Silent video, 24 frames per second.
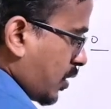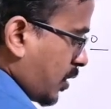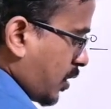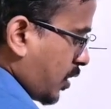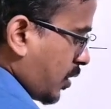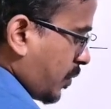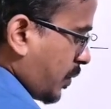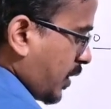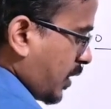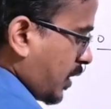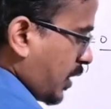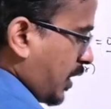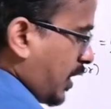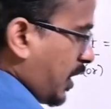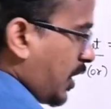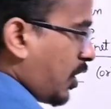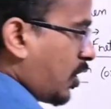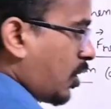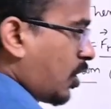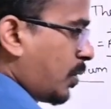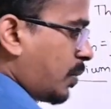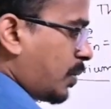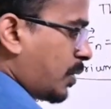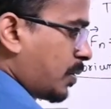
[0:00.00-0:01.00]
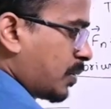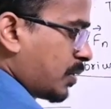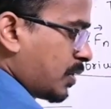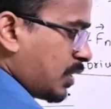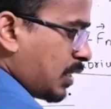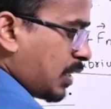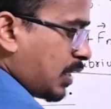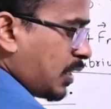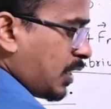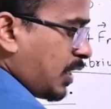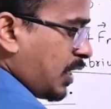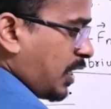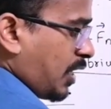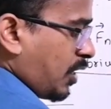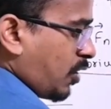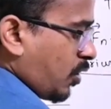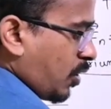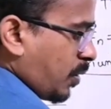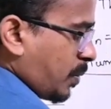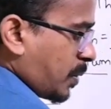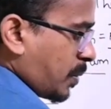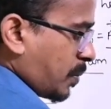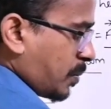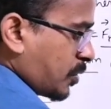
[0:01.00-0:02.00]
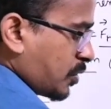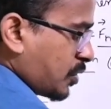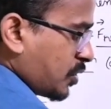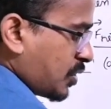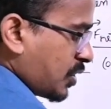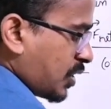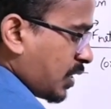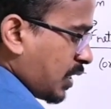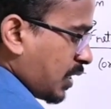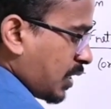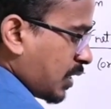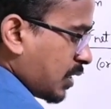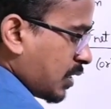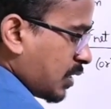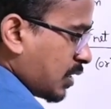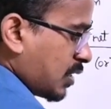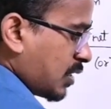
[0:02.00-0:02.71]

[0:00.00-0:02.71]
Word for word: திரும்ப இந்த ஈக்குலபுரம் எது ஈக்குலபுரம் பொசிஷன் இங்கே